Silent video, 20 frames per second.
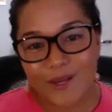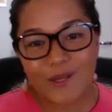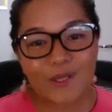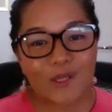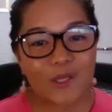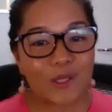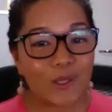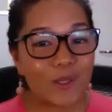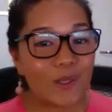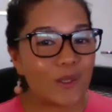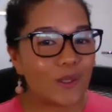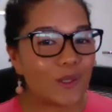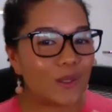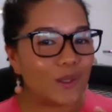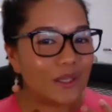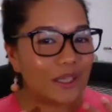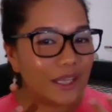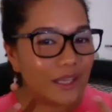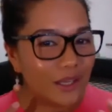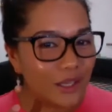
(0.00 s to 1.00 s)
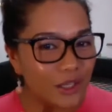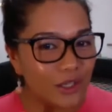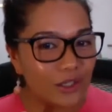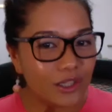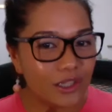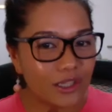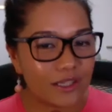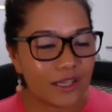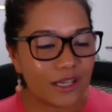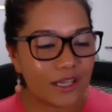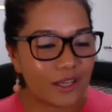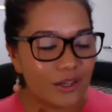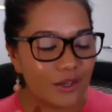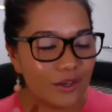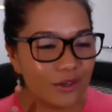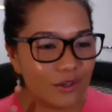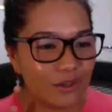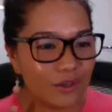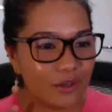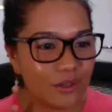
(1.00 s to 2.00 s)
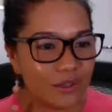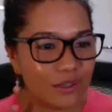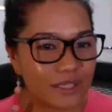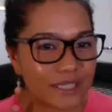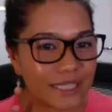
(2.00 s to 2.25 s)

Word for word: So, yun, yung